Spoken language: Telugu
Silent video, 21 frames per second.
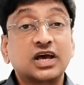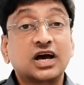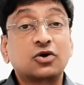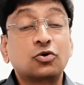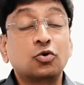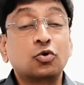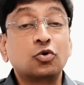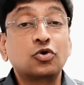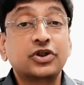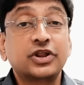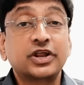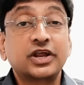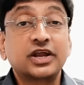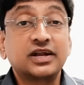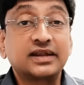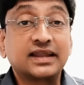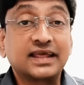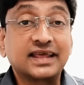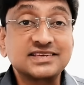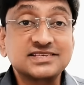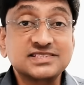ఆ కూల్ డ్రింక్
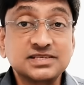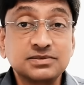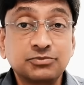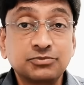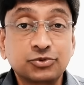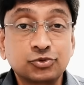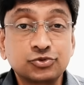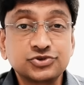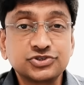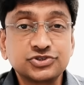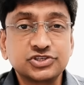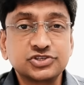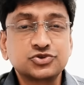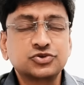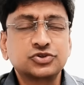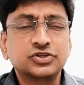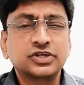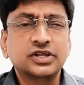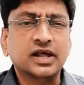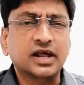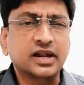టేస్ట్ ఇంప్రూవ్
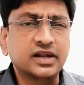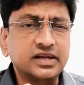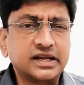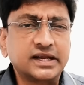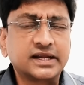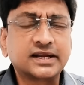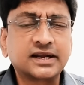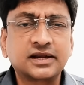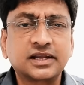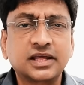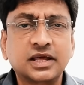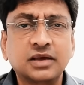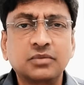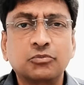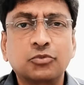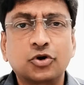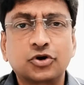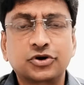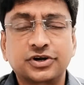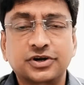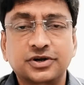చేస్తుంది అని అన్నిటికంటే
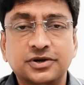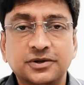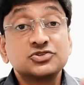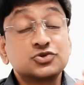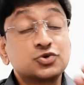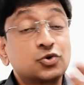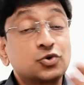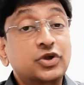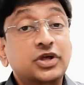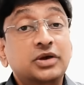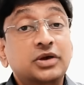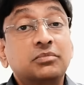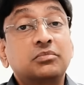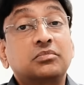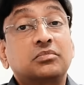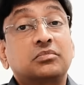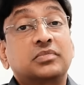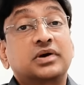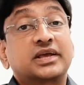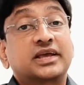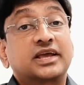ఇంపార్టెంట్ సోడియం
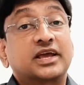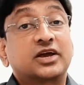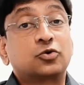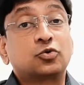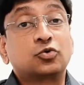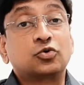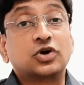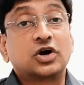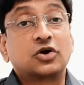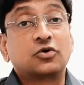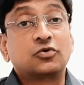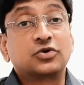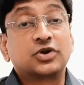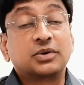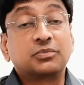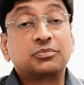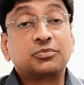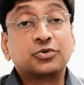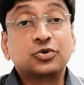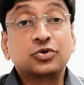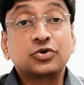మనకి ఎక్కువగా
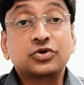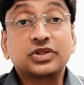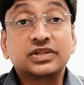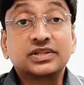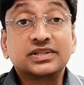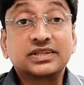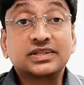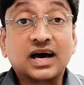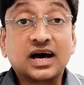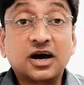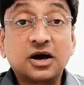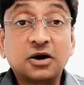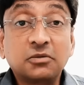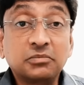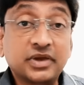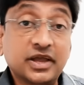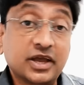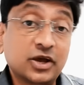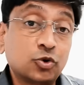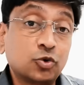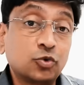ఉన్నప్పుడు దాహం
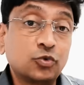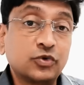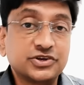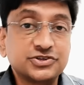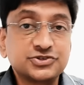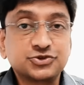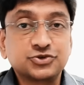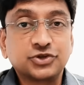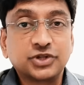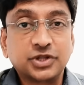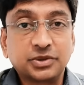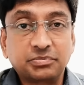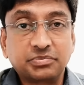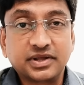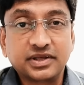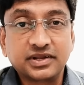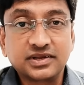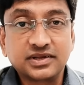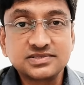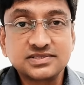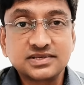ఎక్కువ వేస్తుంది
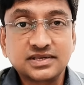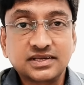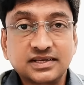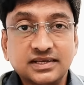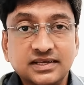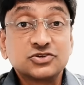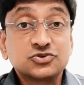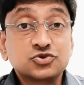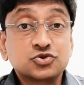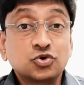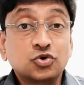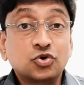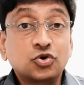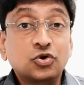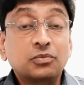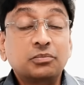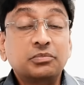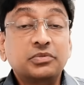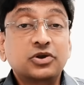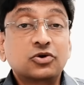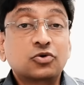ఎప్పుడైనా సరే సో
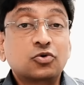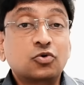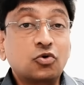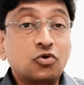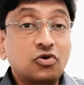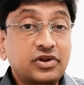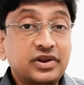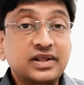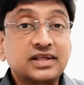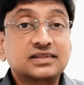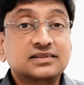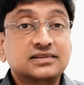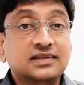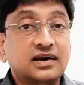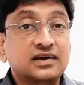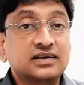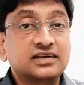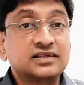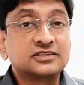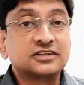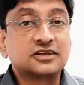మీరు కూల్ డ్రింక్
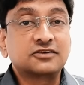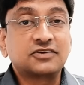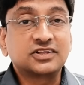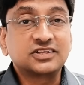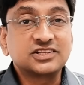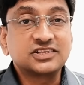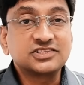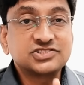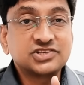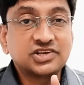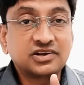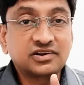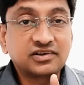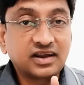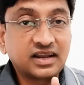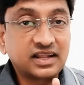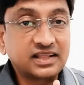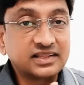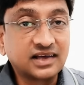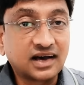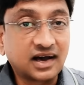తాగిన తర్వాత
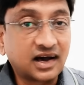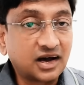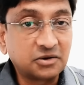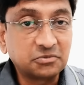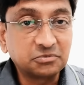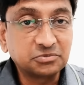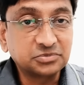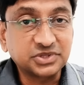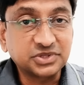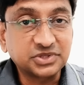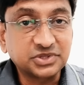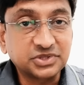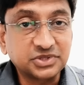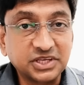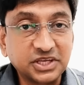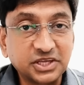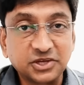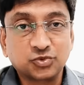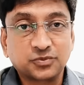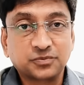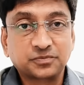జనరలీ దాహం
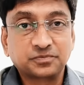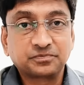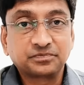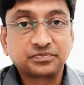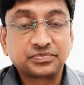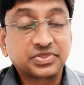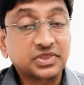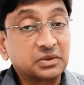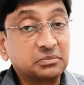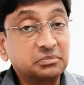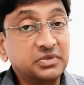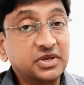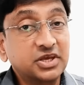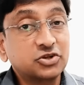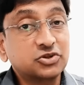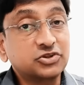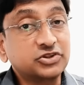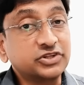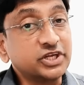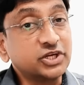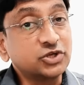తీరదు
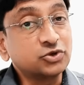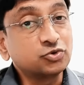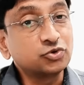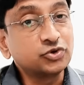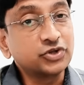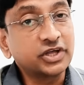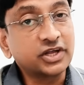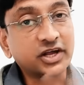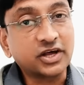మీరు తీరుతుంది అని